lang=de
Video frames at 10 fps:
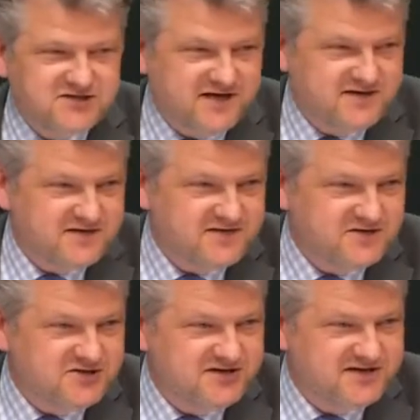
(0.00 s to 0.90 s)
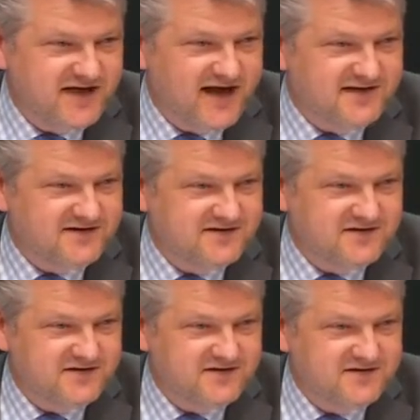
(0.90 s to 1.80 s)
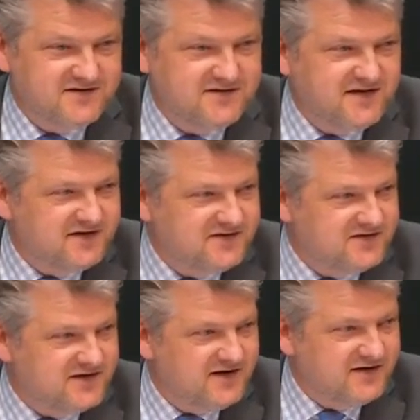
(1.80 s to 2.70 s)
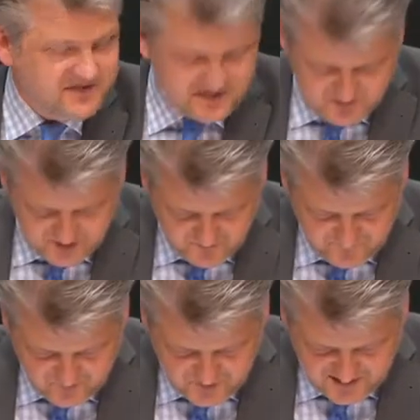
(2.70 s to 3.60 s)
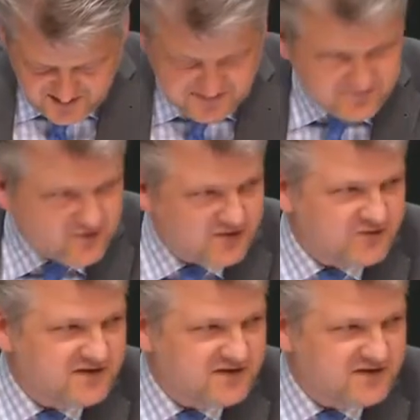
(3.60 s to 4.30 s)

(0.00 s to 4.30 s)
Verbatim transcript: statistischen Daten kritisiert, äh, die immer nur vorgelegt würden